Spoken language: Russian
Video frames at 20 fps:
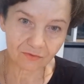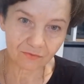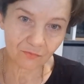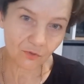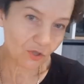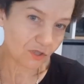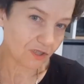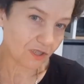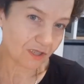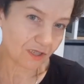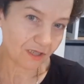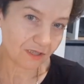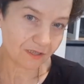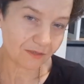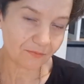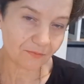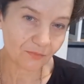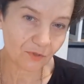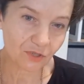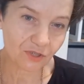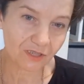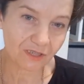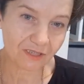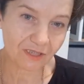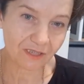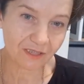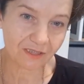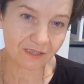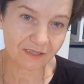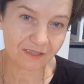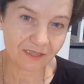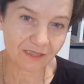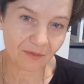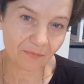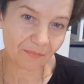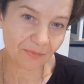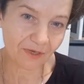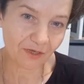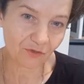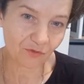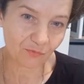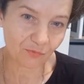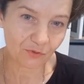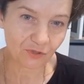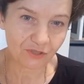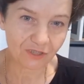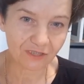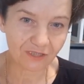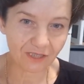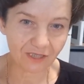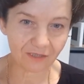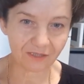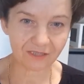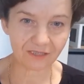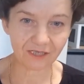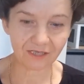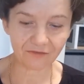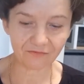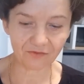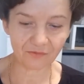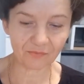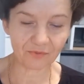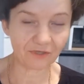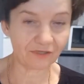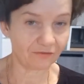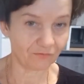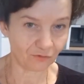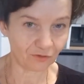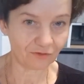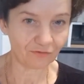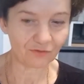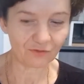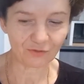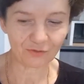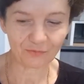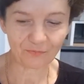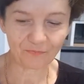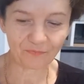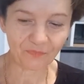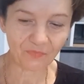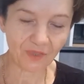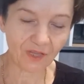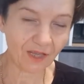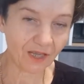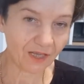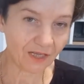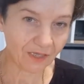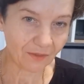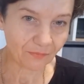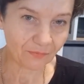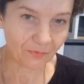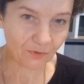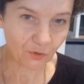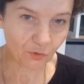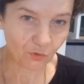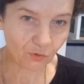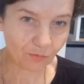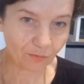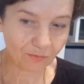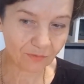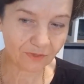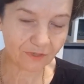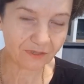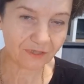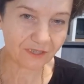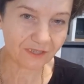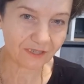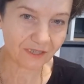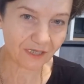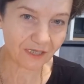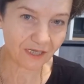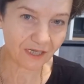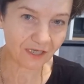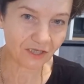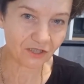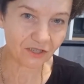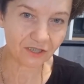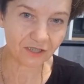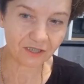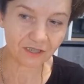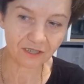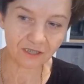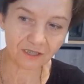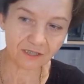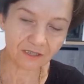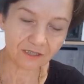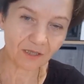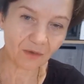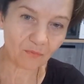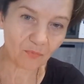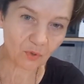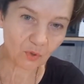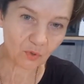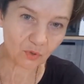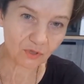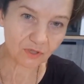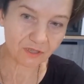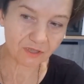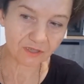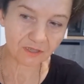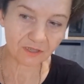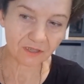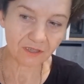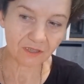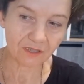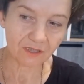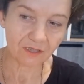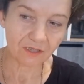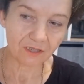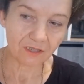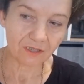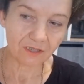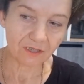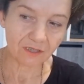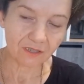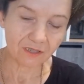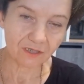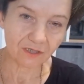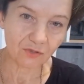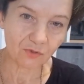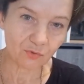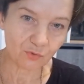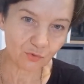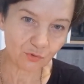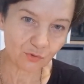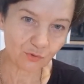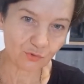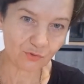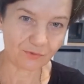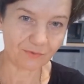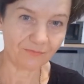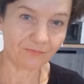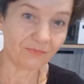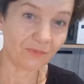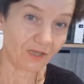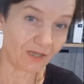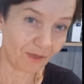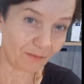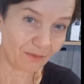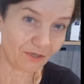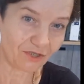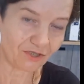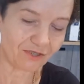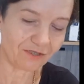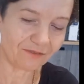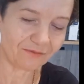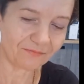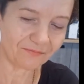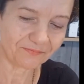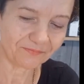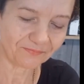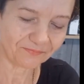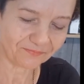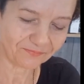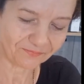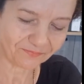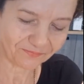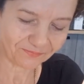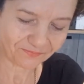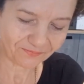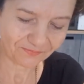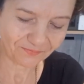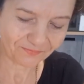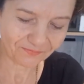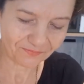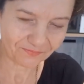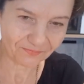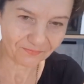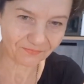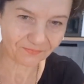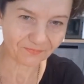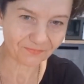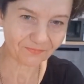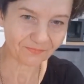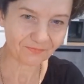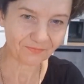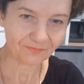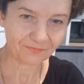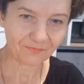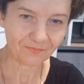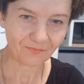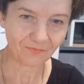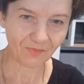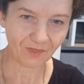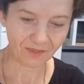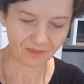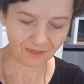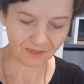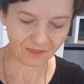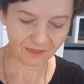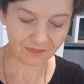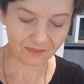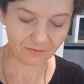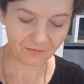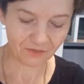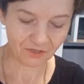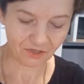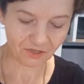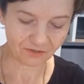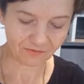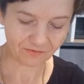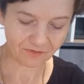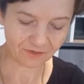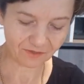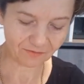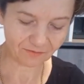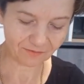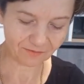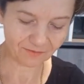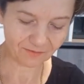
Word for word: Просто надо, просто так, за компанию, просто так, сели выпили, вот и все. Пьем настоящий добротный уксус яблочный. Так, размешиваем.